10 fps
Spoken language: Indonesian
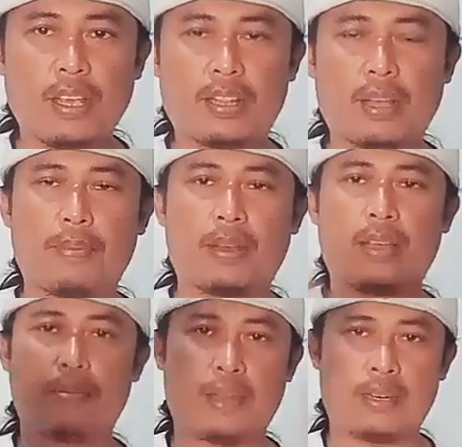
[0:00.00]
Kita
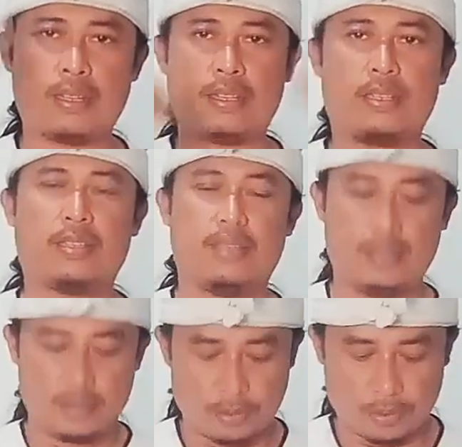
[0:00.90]
pakai mandi
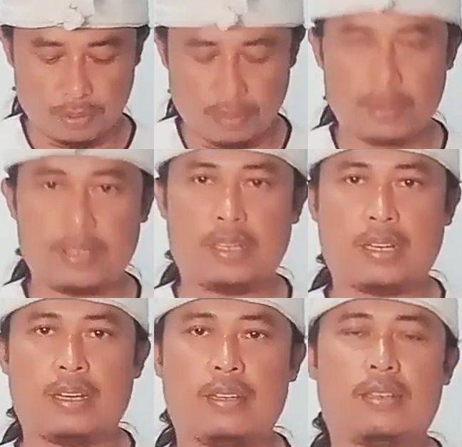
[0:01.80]
untuk
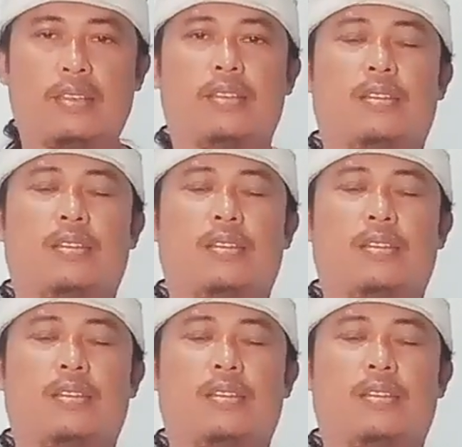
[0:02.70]
membersihkan